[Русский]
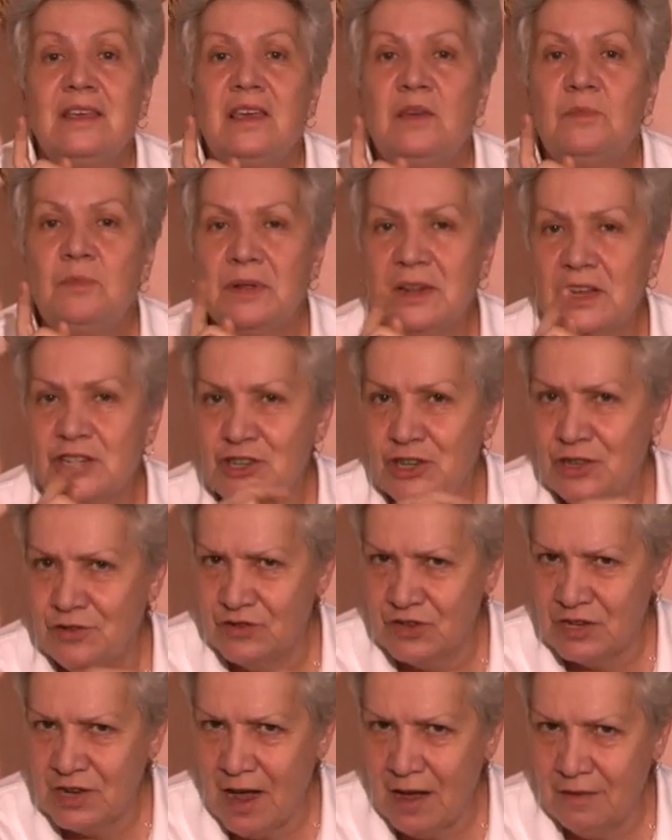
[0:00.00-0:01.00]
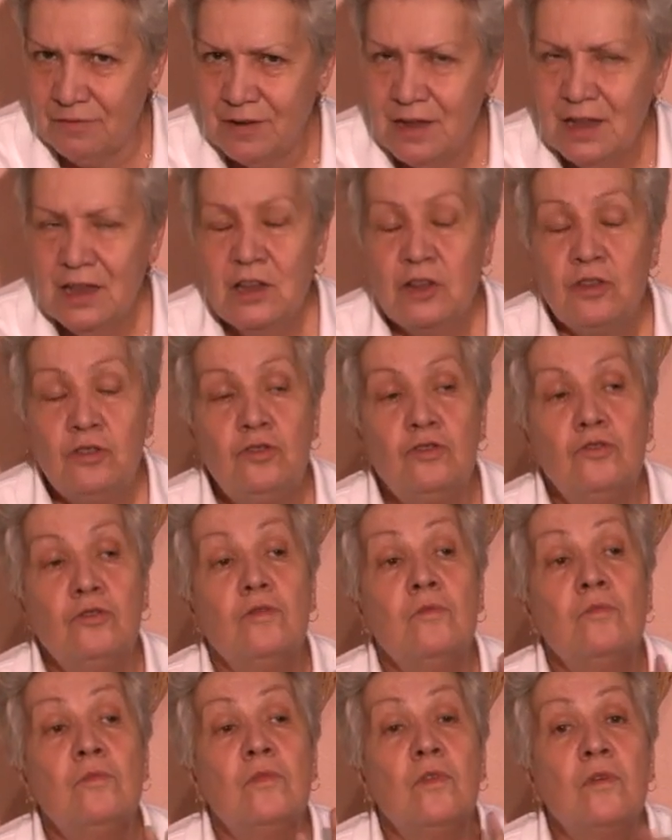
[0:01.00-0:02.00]
и положить в шкаф –
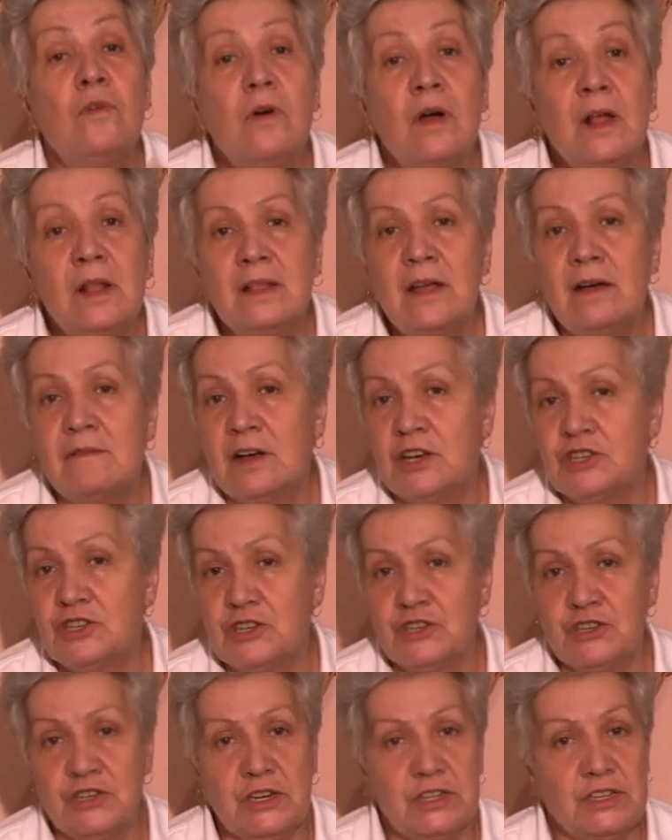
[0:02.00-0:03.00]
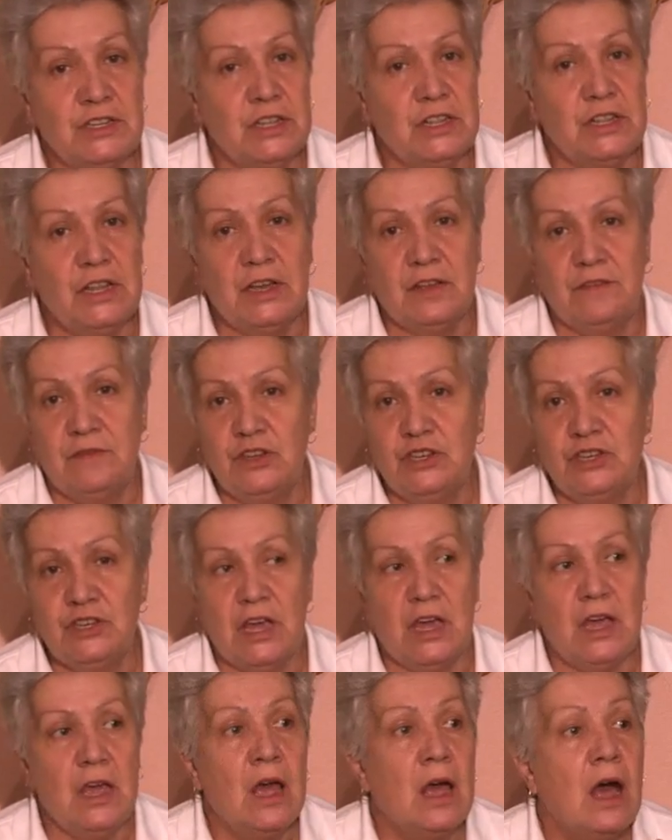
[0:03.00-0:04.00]
но ну, моль до ваших шерстяных
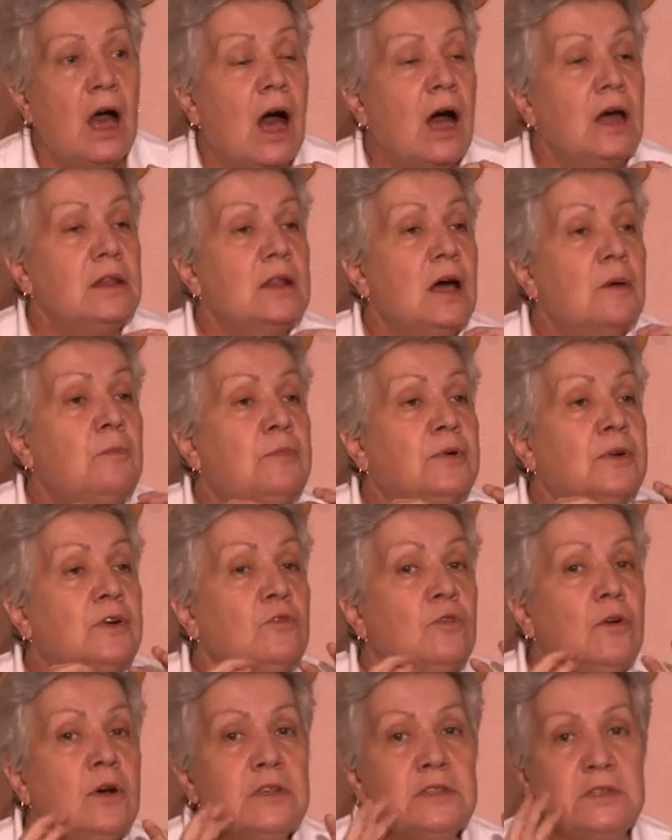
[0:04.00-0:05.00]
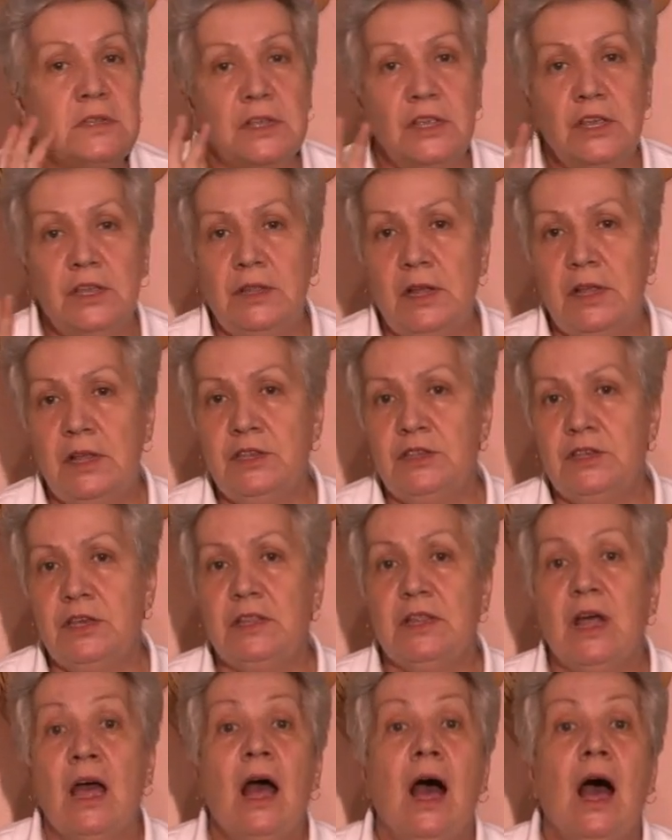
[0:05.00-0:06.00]
вещей, она просто не
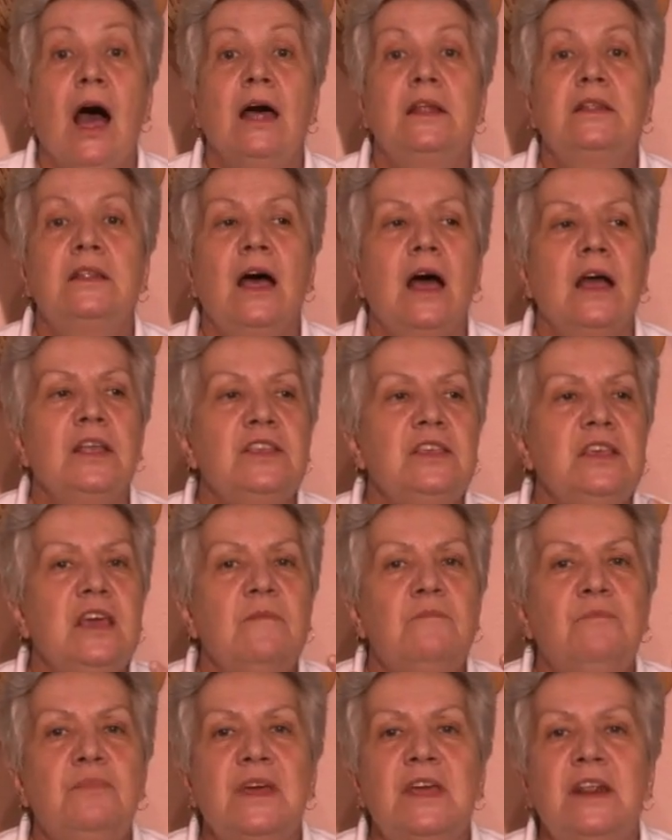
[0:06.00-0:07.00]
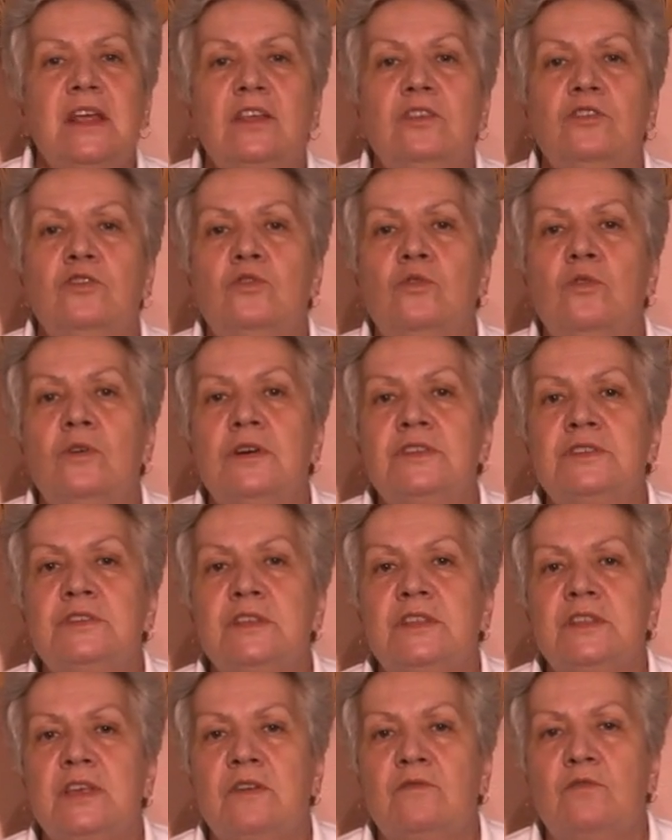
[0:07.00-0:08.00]
долетит, она не
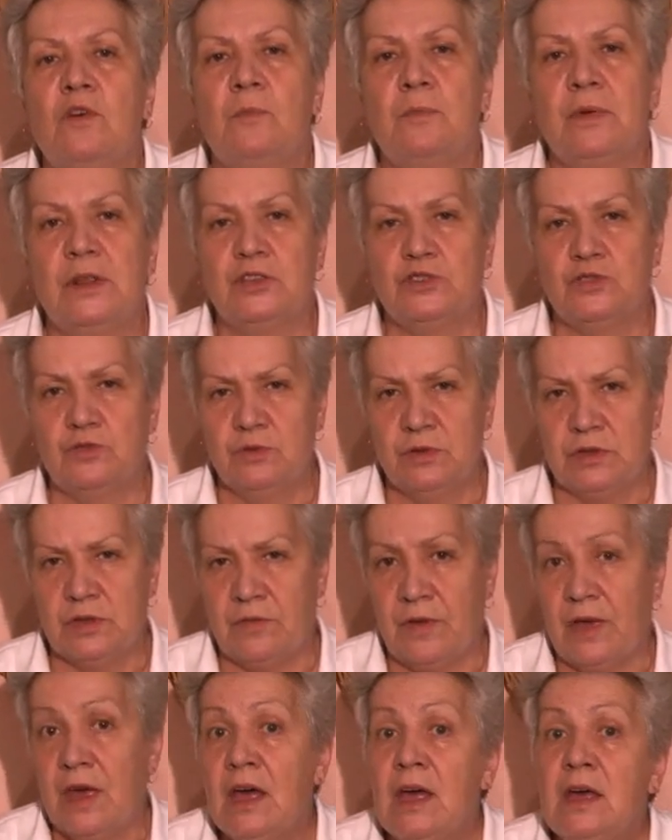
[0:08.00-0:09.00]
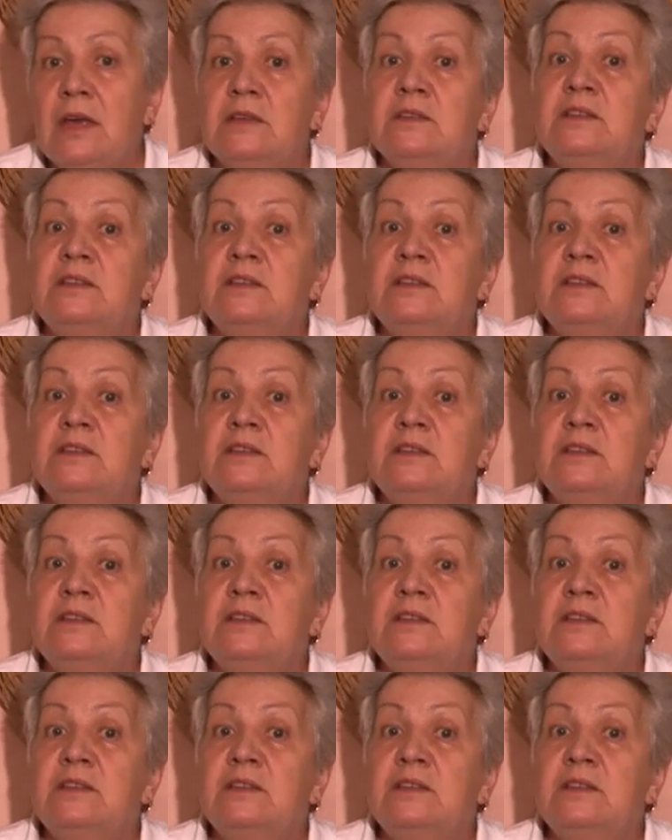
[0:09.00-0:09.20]
переносит его присутствие.